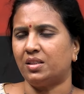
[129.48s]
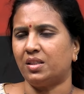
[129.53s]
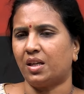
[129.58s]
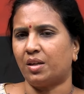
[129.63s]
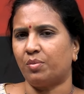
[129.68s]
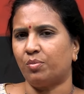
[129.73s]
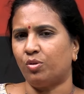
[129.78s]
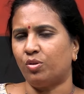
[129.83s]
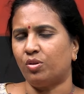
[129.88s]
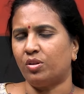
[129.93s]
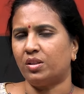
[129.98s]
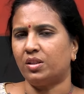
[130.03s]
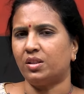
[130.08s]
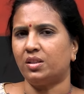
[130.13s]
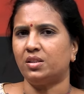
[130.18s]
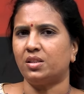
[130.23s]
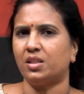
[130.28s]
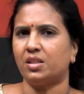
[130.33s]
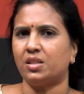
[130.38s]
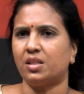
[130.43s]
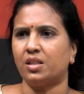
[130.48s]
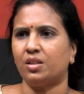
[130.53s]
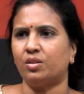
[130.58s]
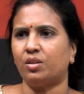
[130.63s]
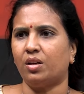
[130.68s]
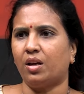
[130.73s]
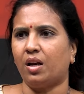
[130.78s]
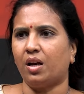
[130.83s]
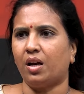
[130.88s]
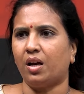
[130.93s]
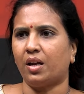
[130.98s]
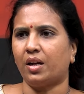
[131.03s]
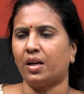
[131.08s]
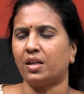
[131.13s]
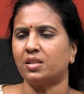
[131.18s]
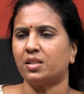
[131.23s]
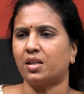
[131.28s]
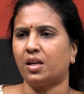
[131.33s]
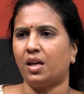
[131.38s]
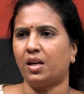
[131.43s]
జగన్మోహన్ రెడ్డి చేసే
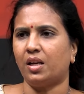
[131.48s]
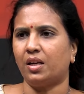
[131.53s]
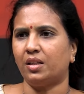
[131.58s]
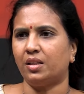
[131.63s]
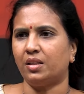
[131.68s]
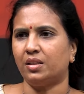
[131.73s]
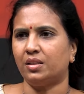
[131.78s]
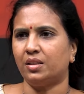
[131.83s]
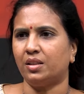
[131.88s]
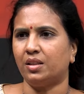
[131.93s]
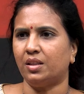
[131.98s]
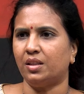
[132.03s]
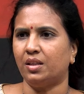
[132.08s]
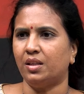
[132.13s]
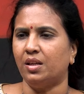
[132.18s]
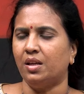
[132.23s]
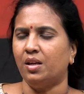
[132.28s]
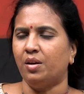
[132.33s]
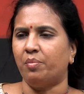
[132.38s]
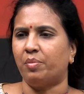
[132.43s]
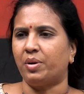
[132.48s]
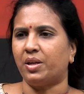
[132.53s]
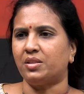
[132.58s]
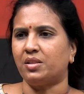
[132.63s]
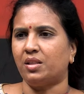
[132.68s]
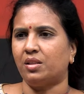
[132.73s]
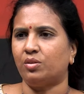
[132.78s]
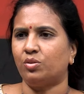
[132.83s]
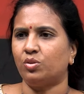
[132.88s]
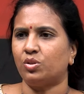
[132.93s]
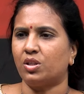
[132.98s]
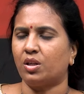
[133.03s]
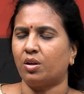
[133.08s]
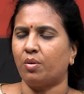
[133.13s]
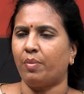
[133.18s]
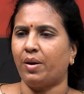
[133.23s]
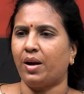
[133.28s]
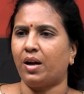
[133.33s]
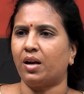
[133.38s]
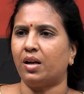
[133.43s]
అరాచకాలు అనేది ప్రజల
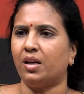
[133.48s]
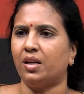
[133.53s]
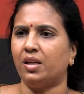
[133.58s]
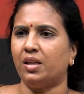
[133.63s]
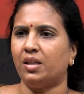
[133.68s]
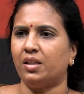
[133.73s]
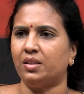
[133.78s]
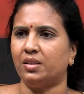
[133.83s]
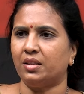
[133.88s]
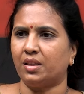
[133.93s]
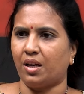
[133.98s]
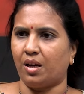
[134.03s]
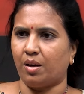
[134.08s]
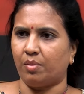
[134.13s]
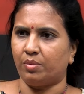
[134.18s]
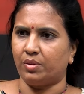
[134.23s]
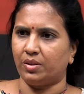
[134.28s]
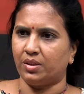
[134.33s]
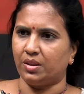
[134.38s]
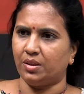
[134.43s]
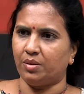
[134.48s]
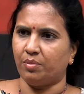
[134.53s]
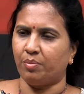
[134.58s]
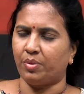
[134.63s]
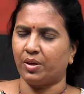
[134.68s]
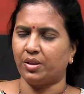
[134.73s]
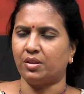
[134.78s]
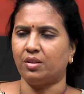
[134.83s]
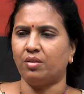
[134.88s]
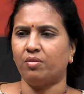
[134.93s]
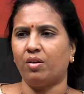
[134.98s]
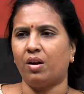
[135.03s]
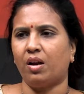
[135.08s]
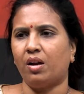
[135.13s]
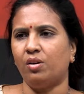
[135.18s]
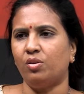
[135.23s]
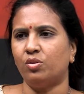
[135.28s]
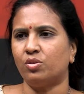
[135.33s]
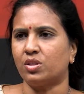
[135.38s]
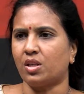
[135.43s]
దృష్టికి బాగా వెళ్ళింది కాబట్టి ప్రతి
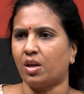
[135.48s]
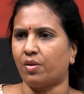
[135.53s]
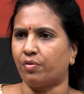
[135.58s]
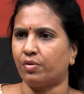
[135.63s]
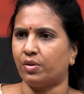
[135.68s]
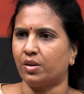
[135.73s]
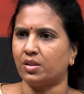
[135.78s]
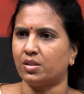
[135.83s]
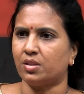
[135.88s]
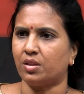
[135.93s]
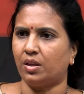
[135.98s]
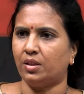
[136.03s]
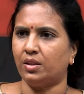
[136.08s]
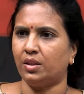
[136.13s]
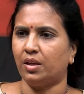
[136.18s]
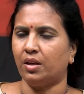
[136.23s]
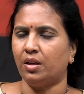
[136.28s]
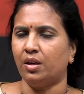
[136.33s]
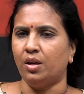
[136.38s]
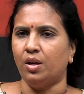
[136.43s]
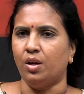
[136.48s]
వాళ్ళు సఫరర్స్ అంటే